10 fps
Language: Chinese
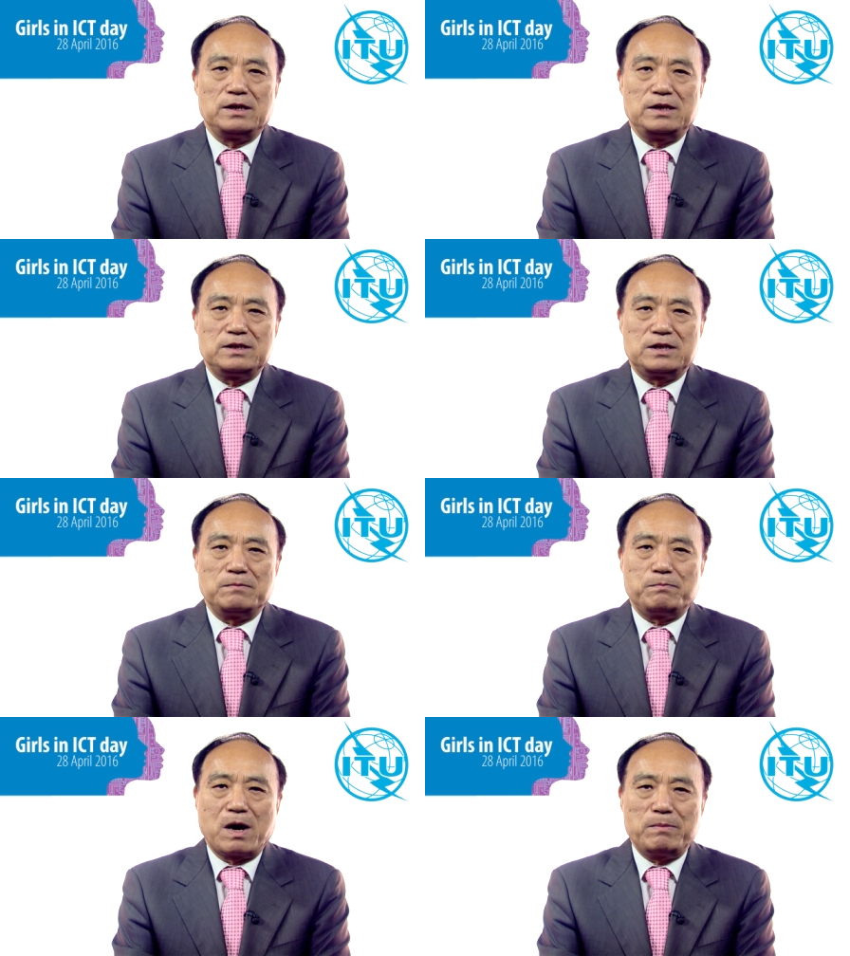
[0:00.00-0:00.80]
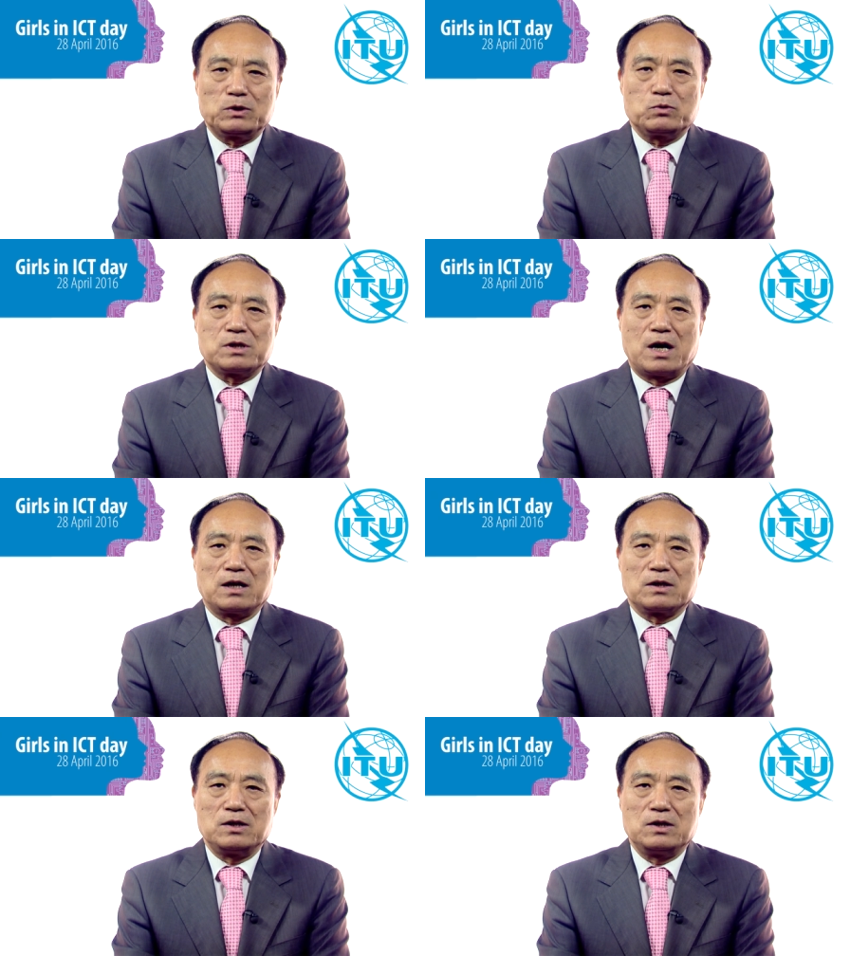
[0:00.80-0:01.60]
一千八百多
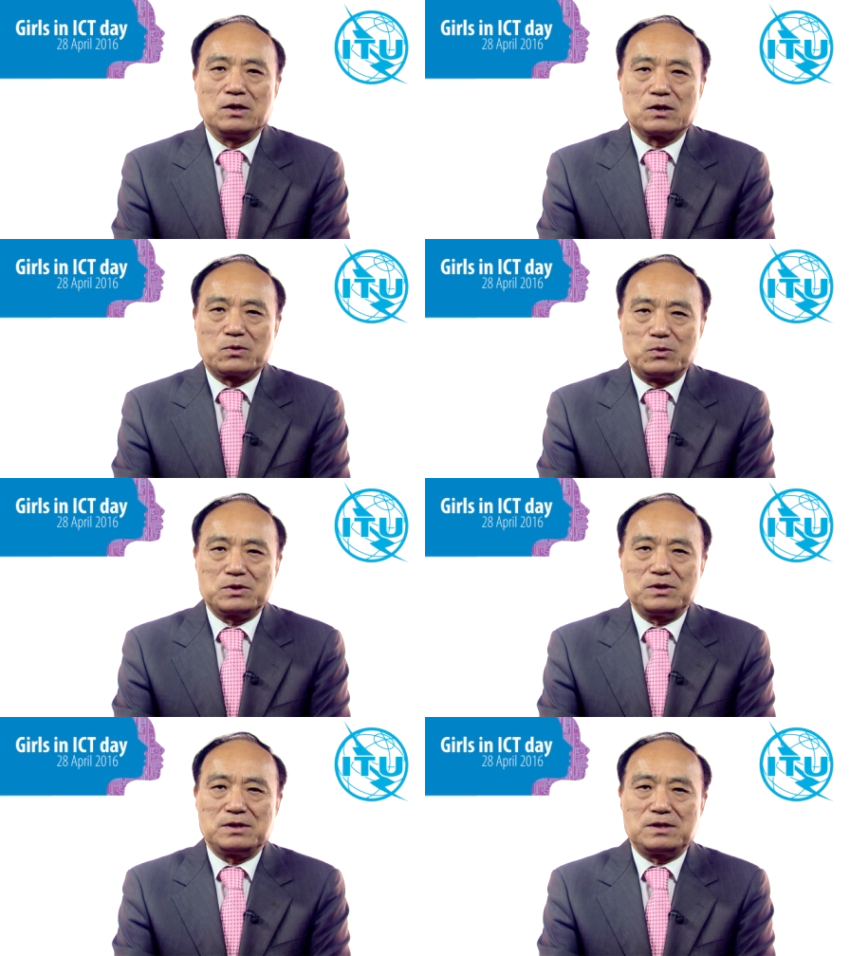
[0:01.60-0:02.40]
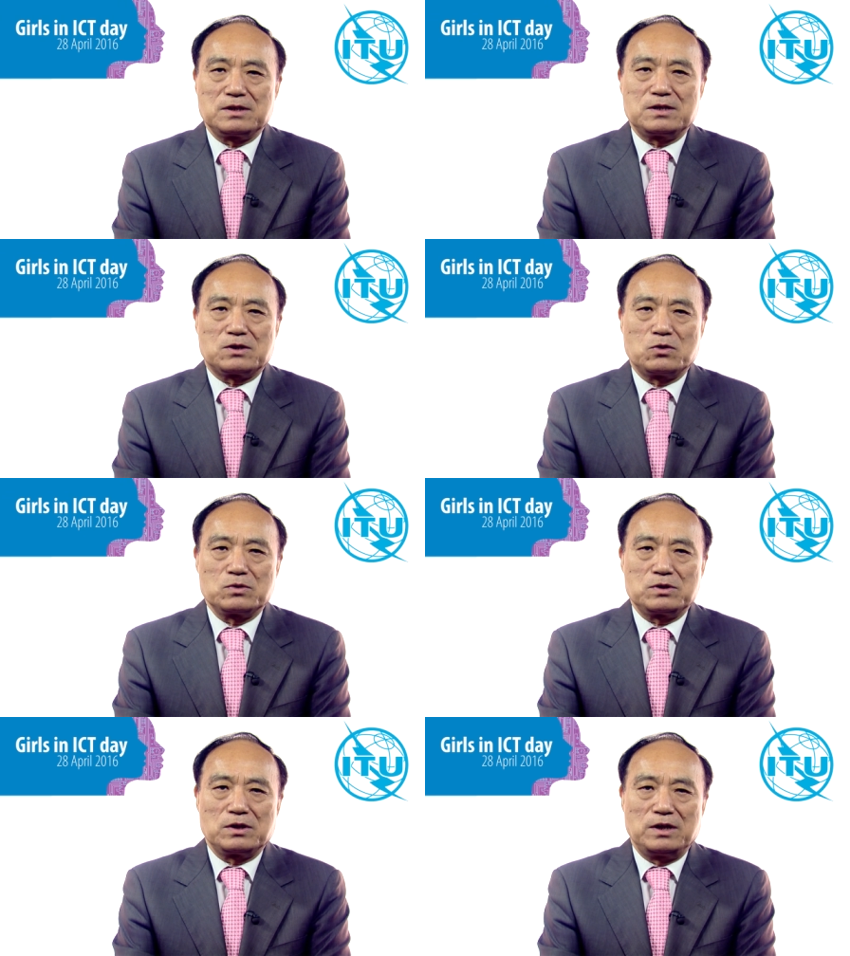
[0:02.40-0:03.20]
场国际信息
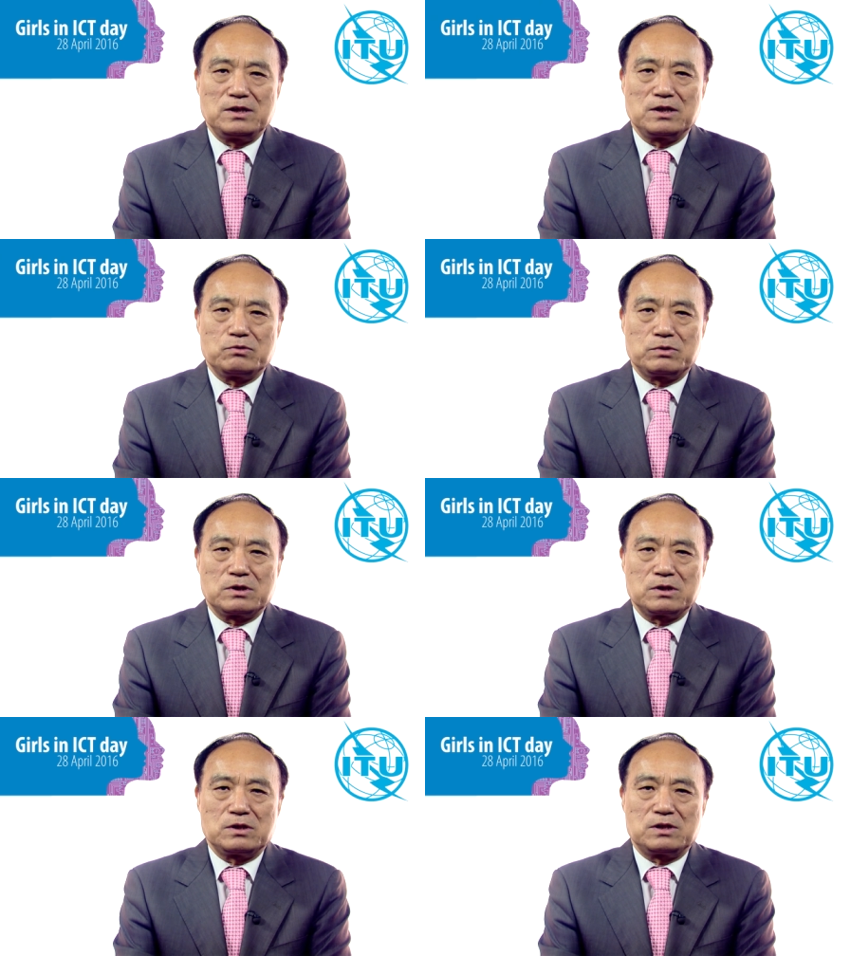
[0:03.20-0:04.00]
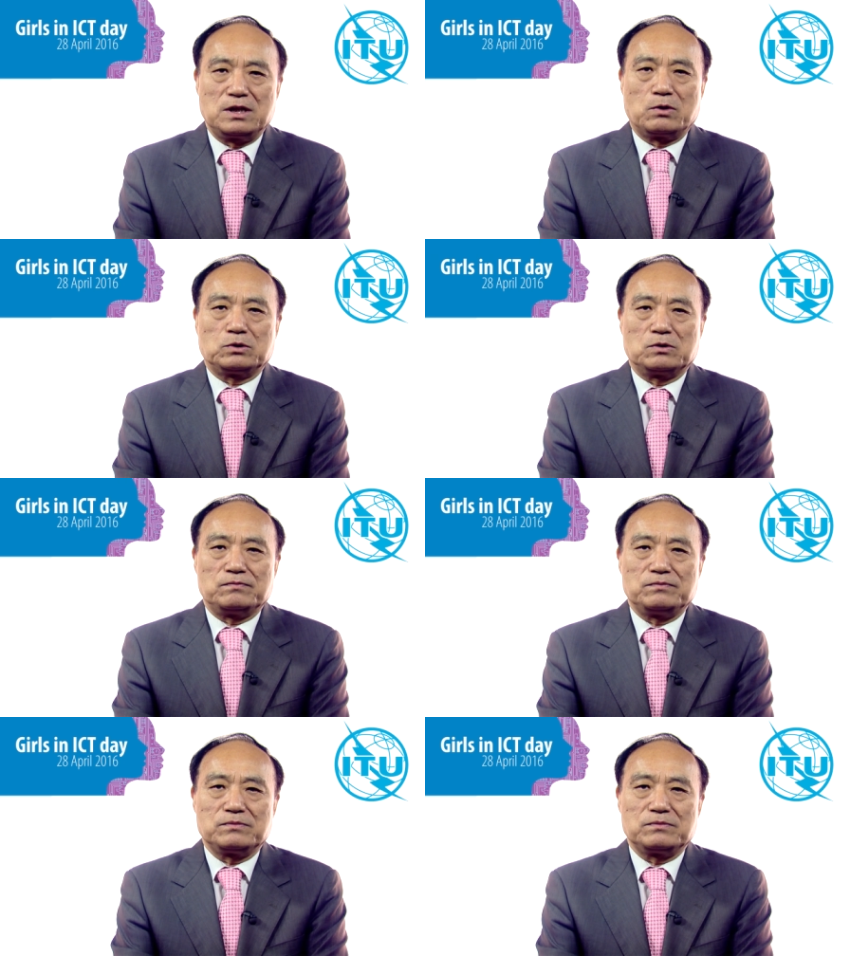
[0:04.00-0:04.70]
通信年轻女性日纪念活动。